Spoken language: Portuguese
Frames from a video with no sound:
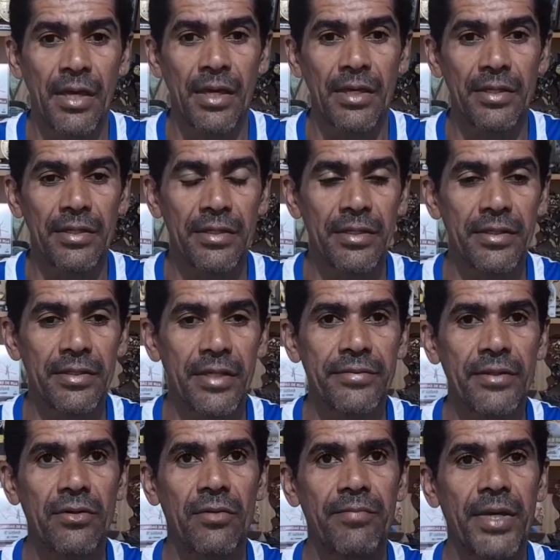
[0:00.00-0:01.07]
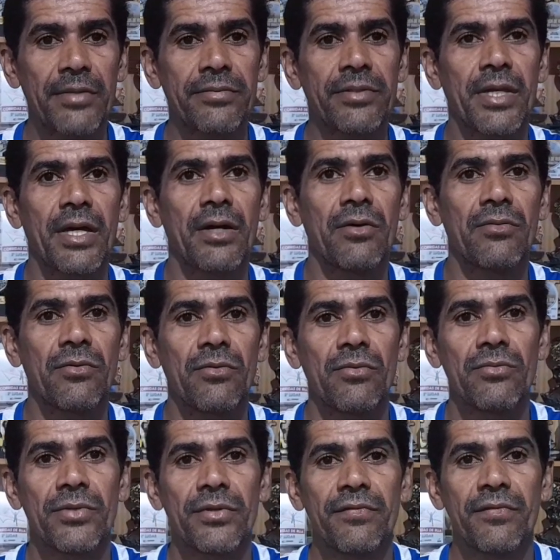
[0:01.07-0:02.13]
e nessa competição
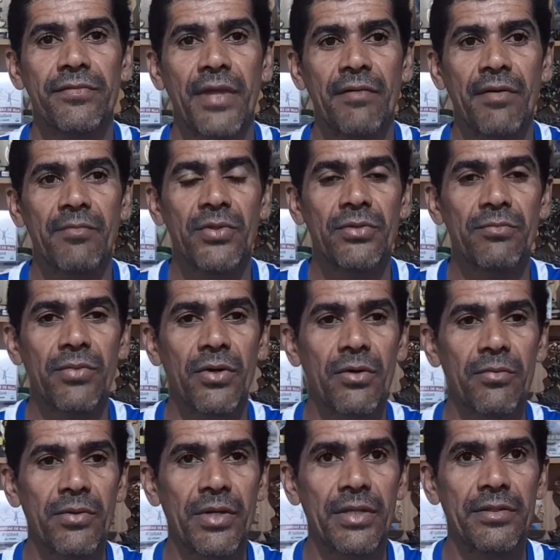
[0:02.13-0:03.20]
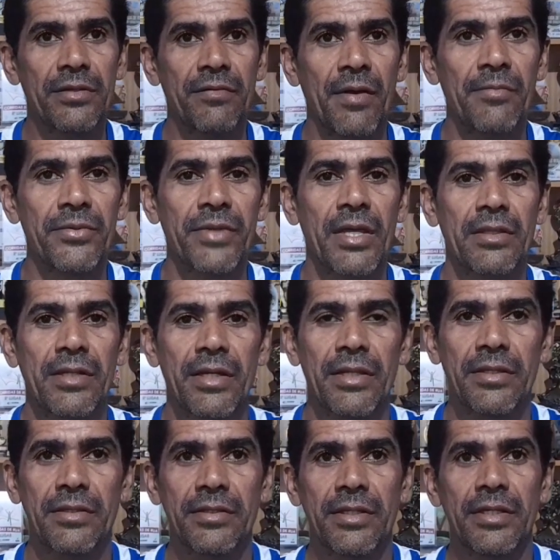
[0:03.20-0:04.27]
o nível estava muito bom, porque tivemos
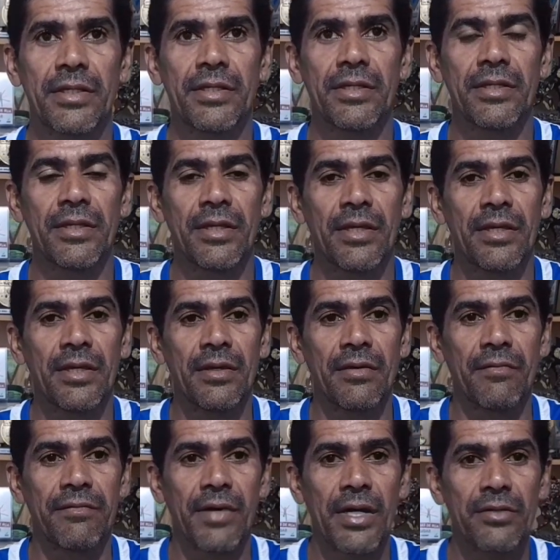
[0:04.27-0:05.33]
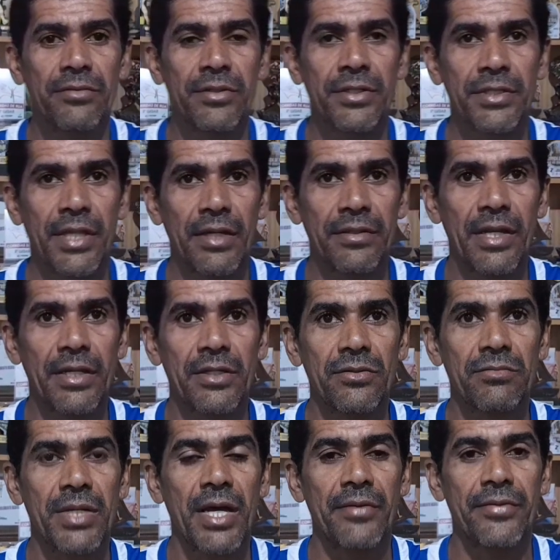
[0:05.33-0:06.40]
atletas de vários estados daqui do
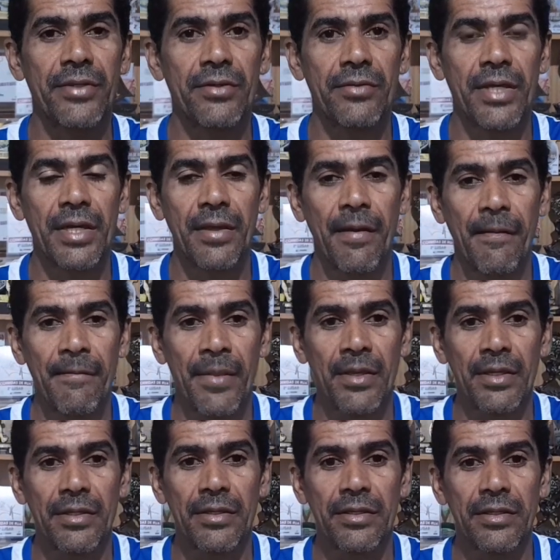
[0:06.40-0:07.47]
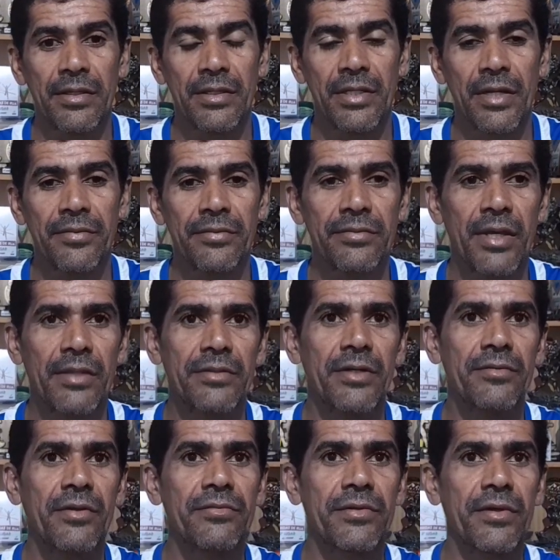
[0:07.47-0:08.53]
Brasil, né? E graças a
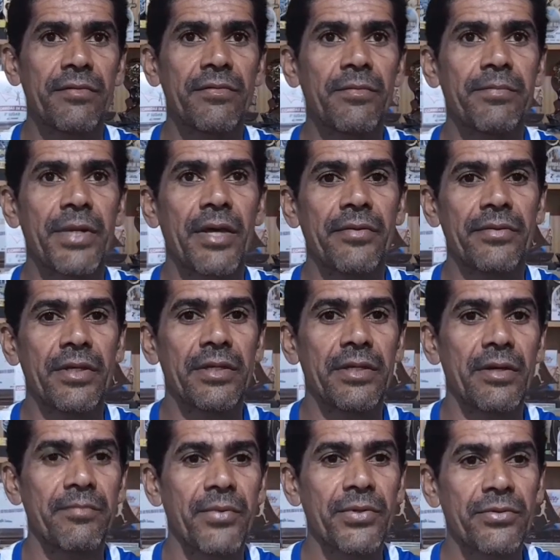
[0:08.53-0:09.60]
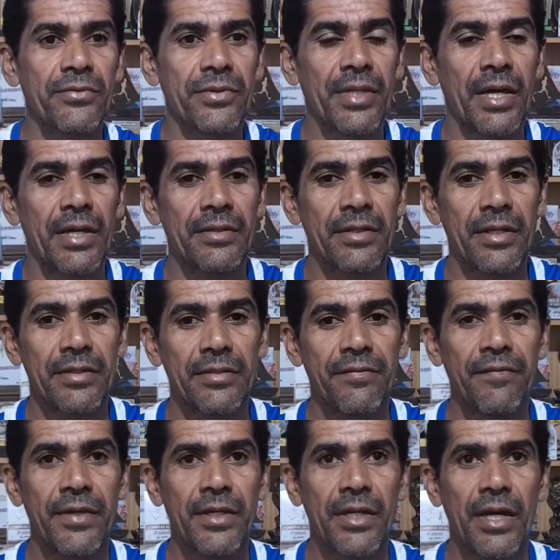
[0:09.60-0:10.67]
Deus eu tive o prazer e a oportunidade né, de
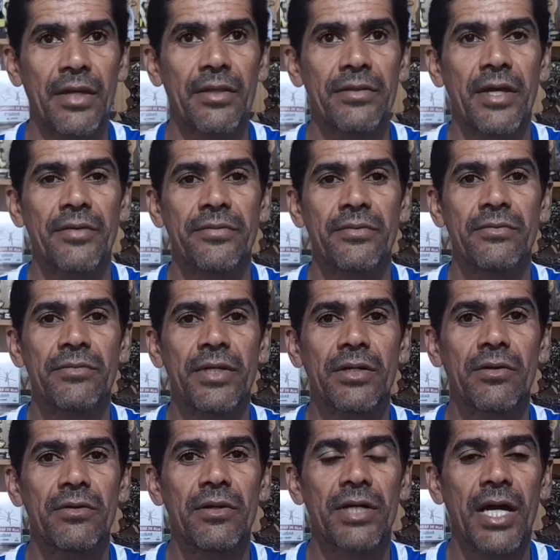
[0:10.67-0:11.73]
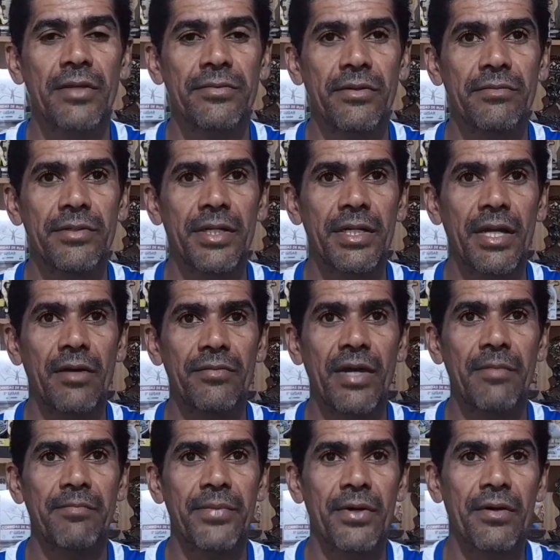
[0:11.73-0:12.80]
ficar na segunda colocação geral
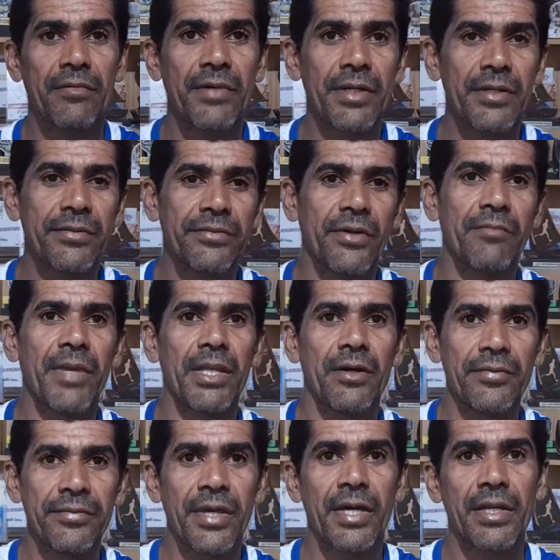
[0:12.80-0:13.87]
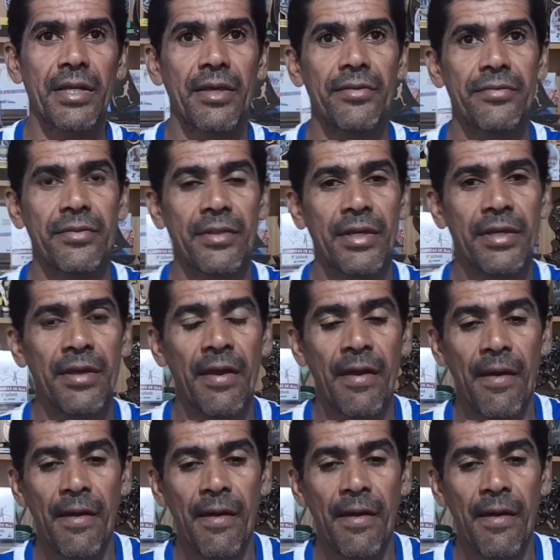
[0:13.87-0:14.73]
da prova e ser o melhor cearense, né?